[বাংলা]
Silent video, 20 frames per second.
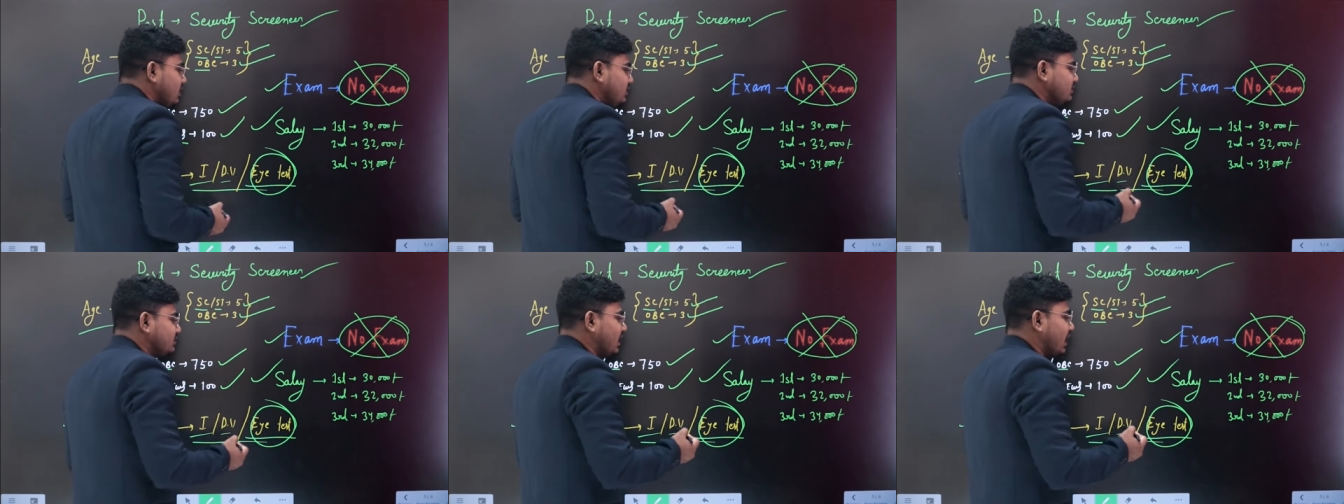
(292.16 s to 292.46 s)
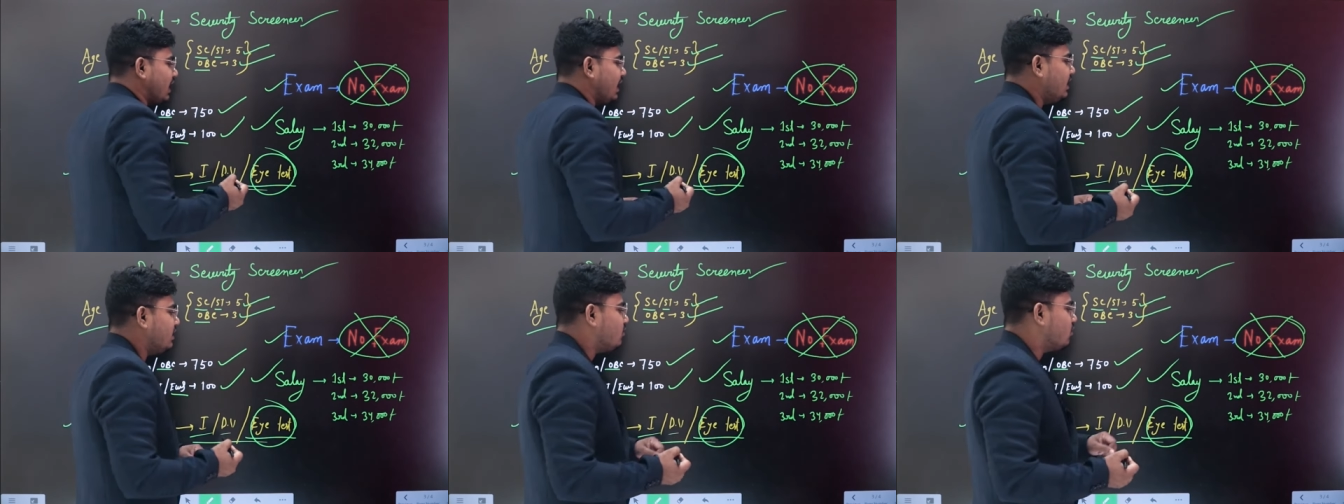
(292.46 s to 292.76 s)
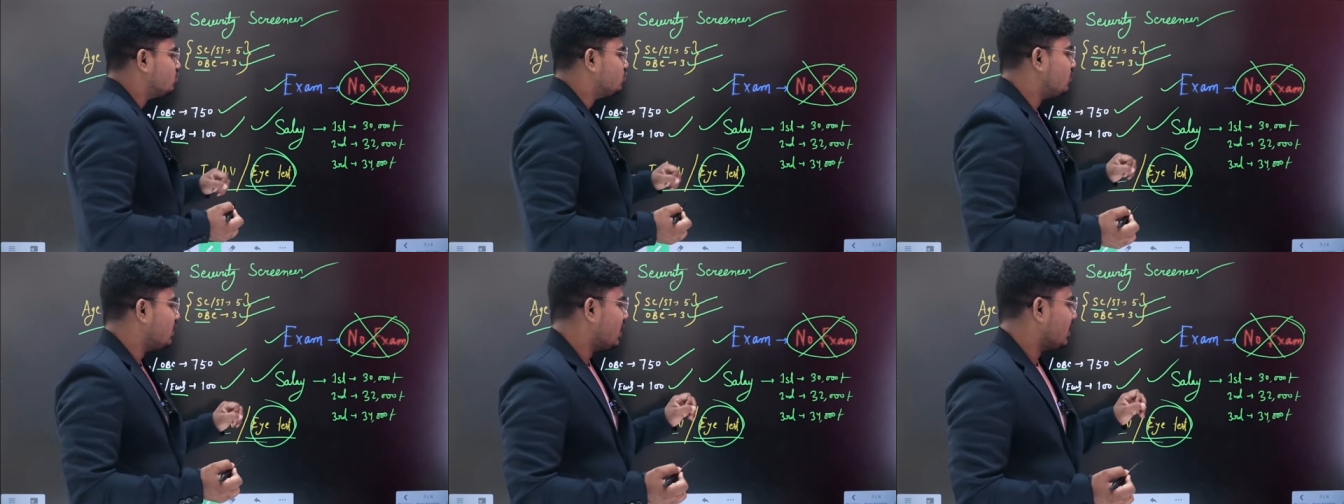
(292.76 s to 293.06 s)
বলি স্যালারি
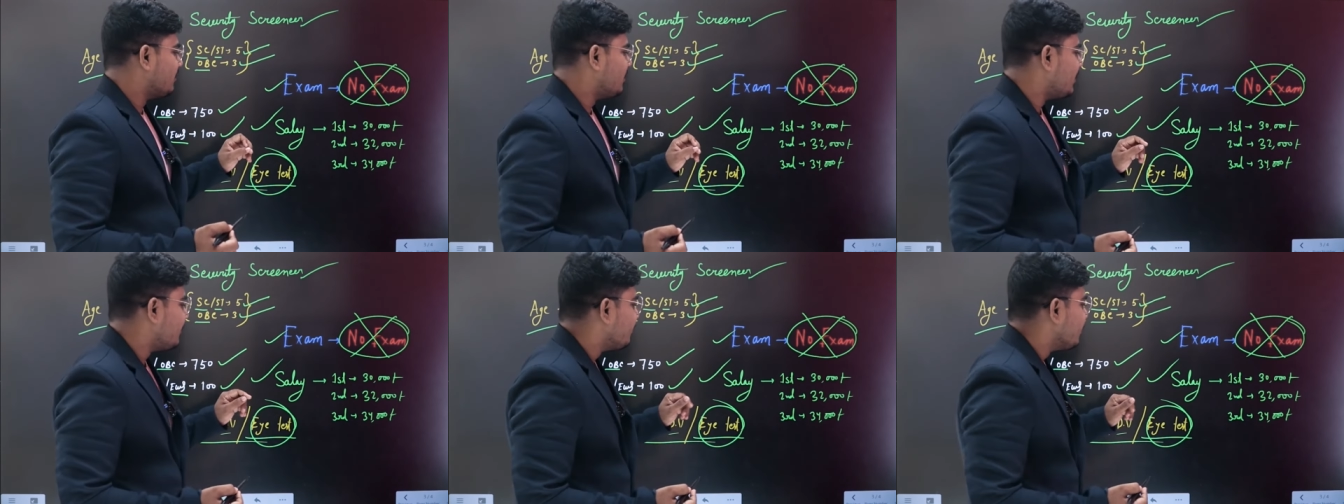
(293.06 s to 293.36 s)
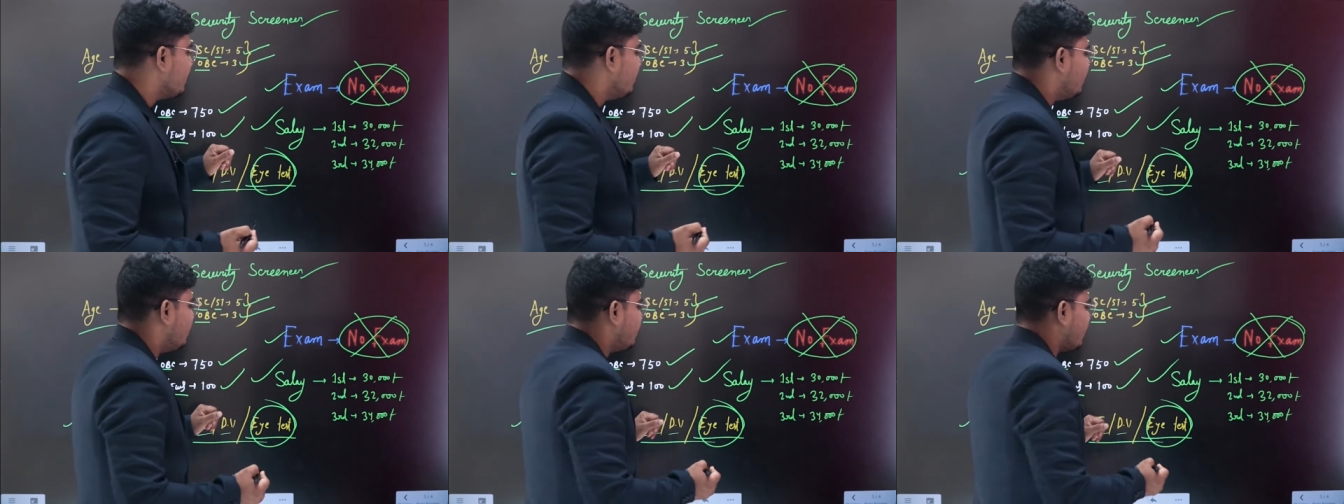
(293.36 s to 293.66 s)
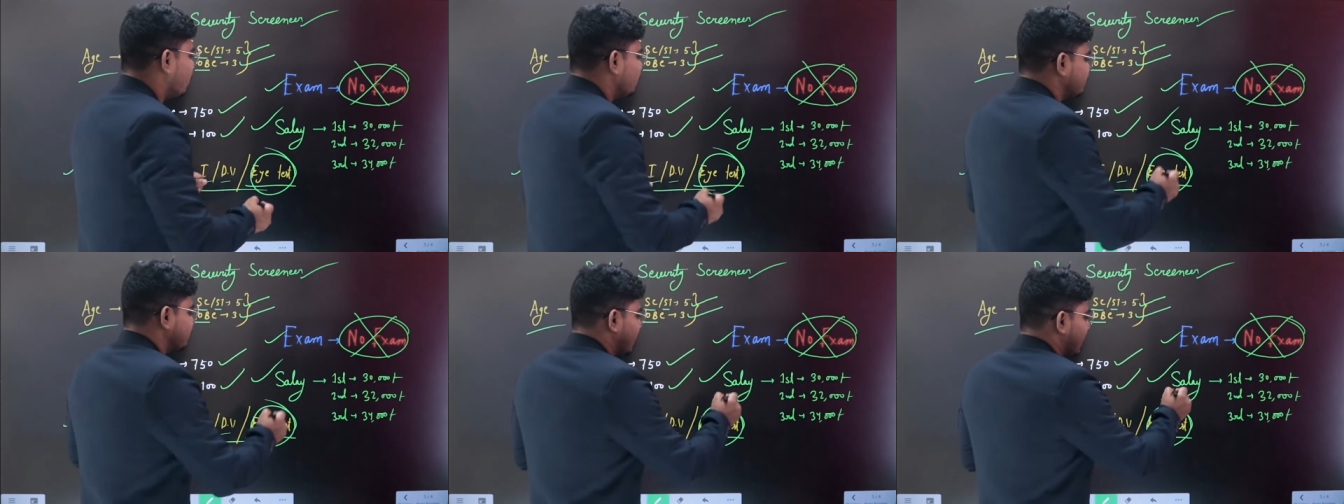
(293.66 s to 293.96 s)
কত লাগবে এ
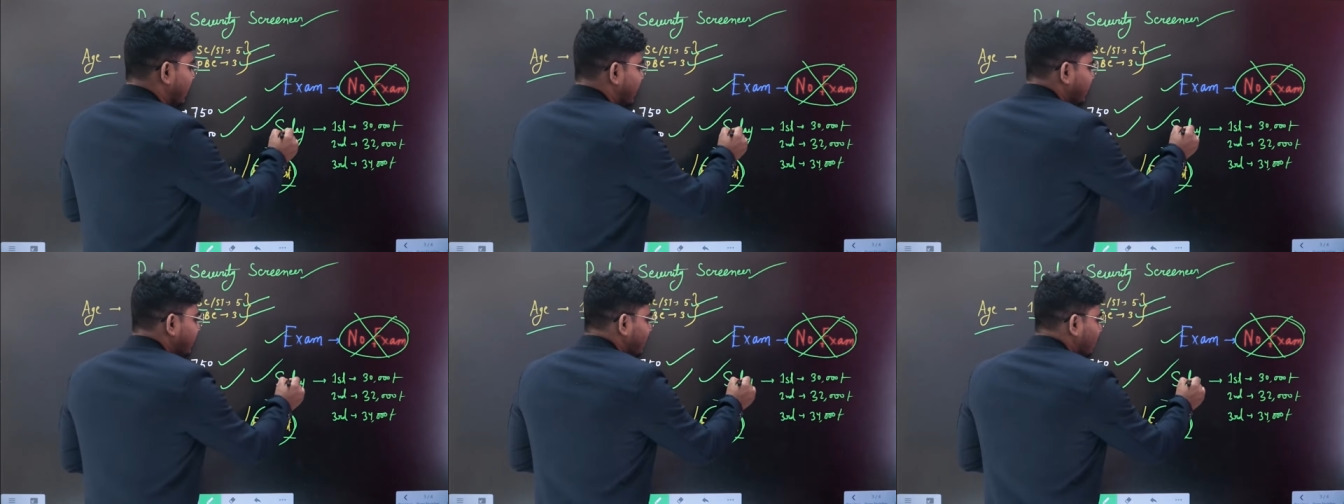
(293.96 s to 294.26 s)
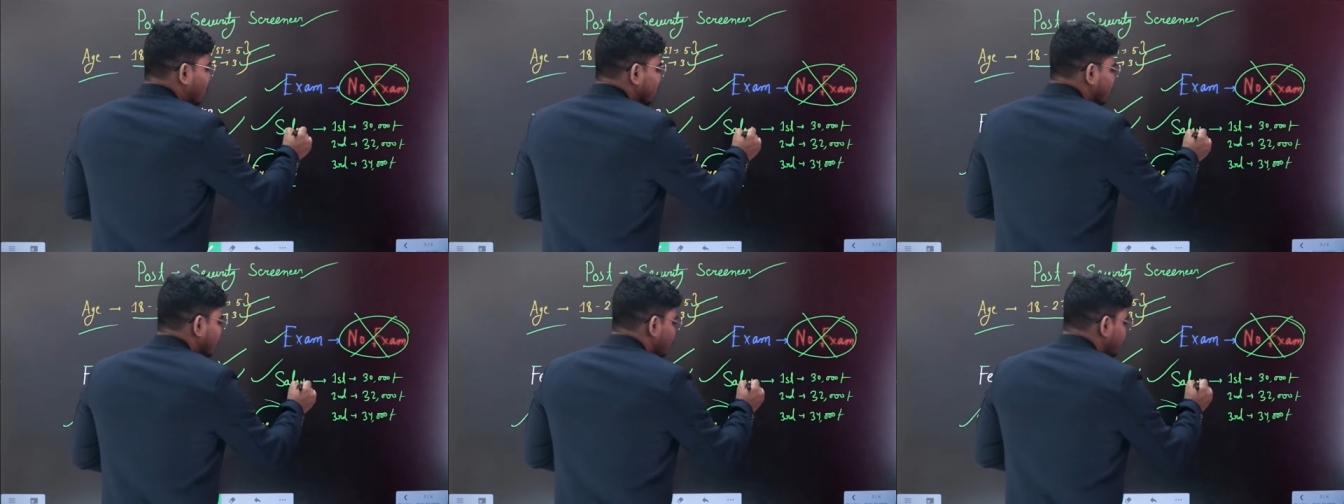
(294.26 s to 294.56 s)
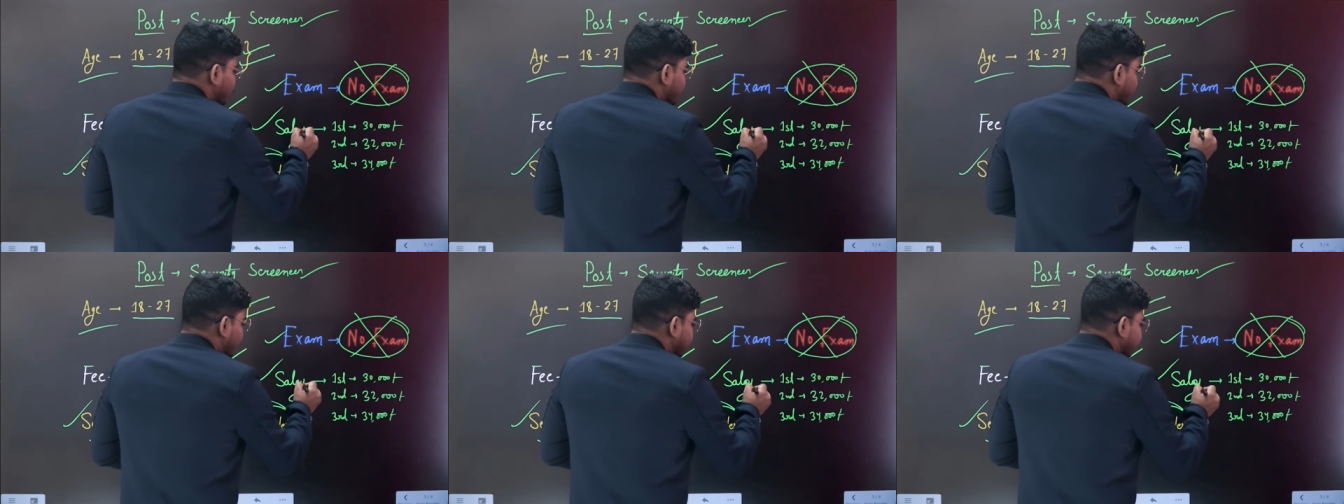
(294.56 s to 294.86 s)
দেখো স্যালারির কথা
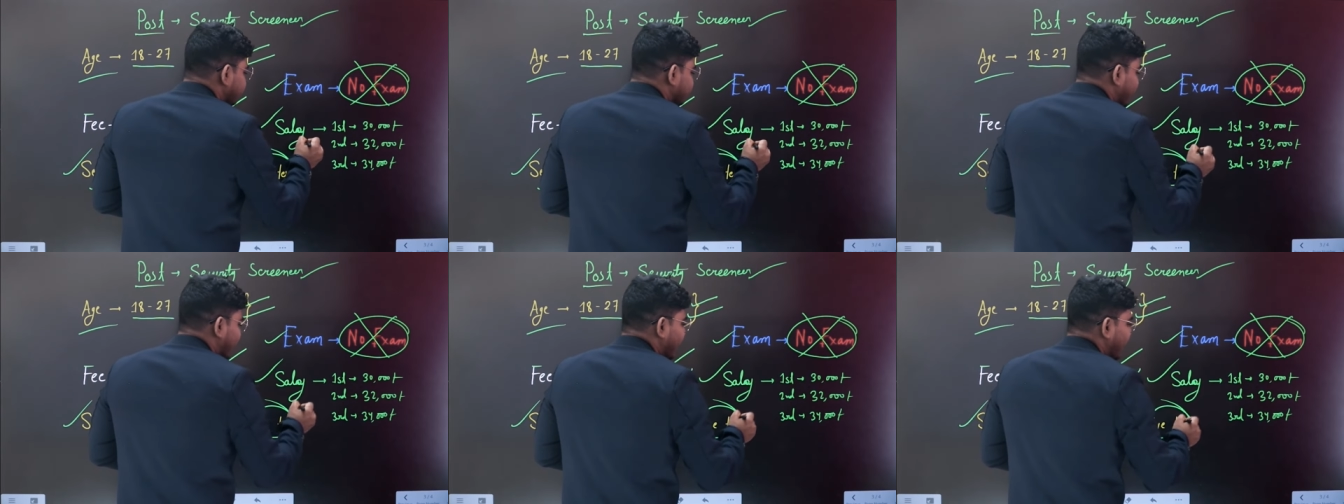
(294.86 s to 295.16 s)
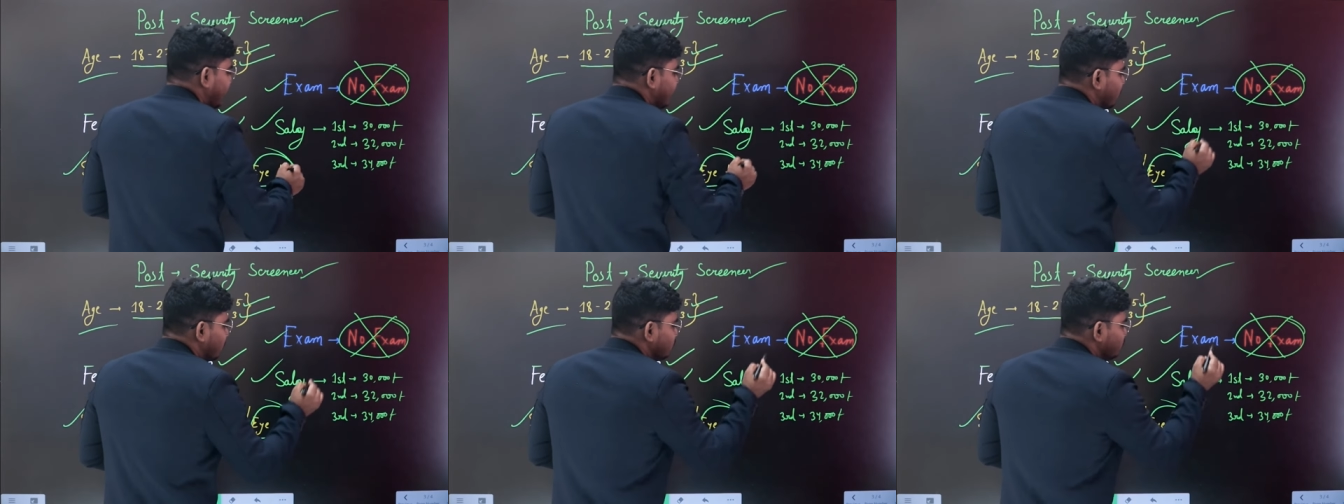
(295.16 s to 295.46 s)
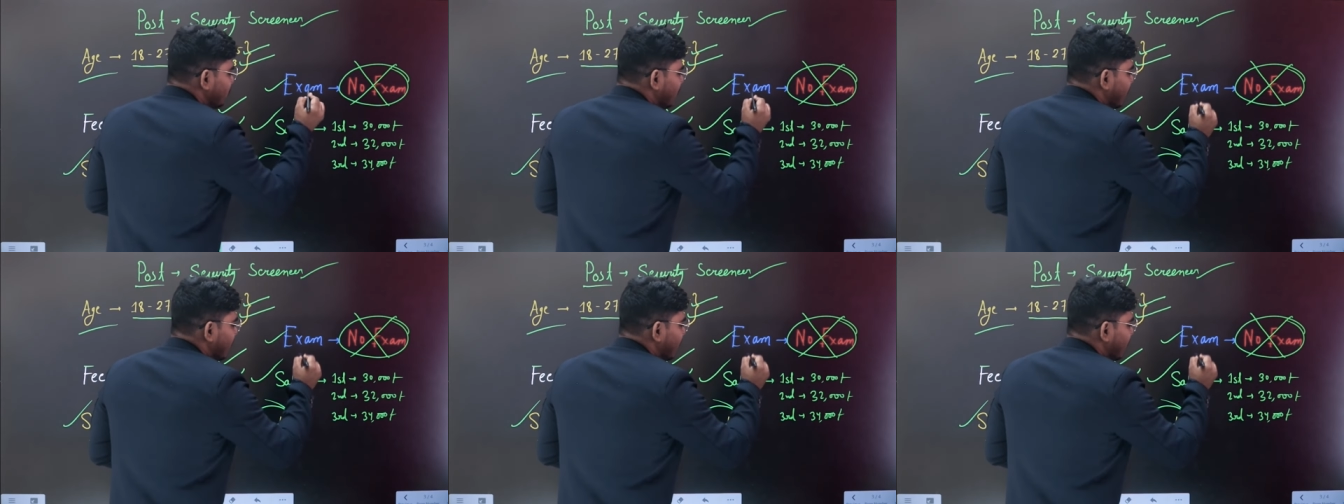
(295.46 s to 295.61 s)
যদি বলি স্যালারি কত